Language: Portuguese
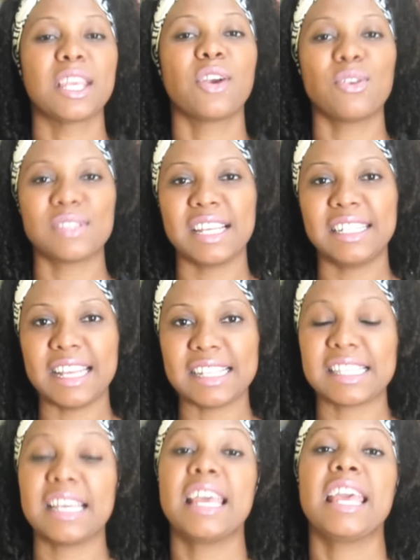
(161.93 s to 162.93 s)
que com
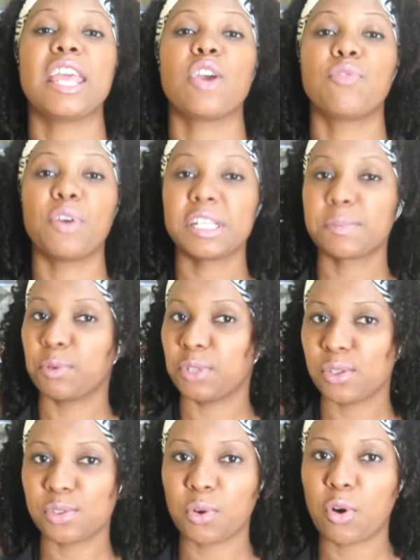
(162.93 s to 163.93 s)
certeza eu vou
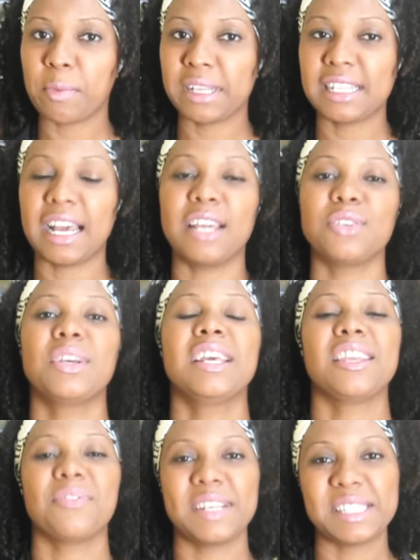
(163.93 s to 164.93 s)
responder o seu comentário
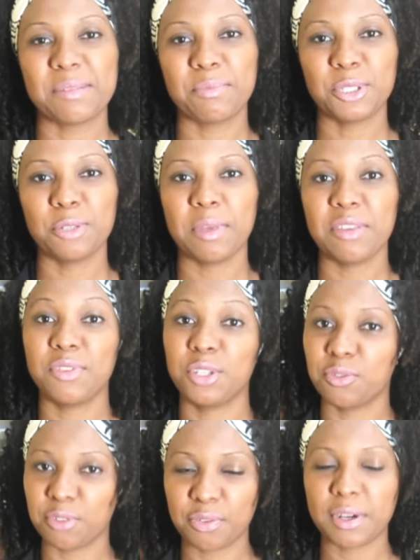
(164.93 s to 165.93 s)
e vai ser muito
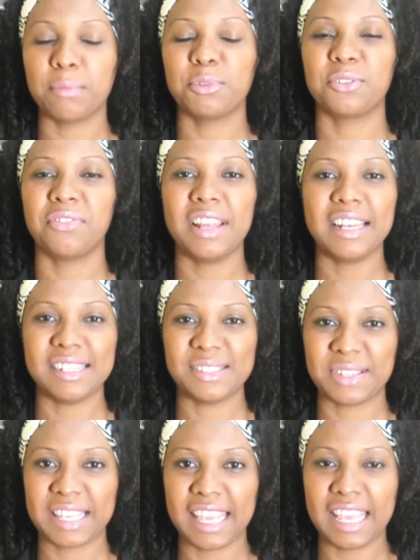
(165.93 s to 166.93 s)
bem-vindo, eu vou ficar muito
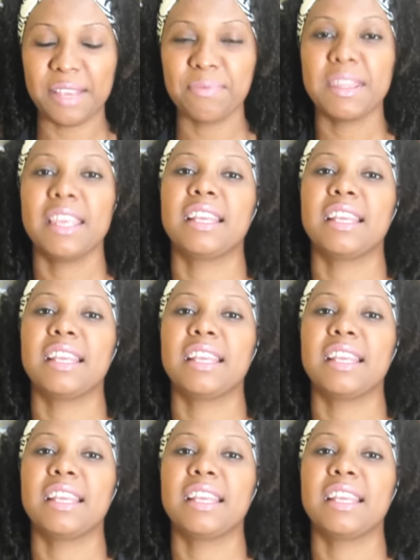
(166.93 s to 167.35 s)
feliz, ok?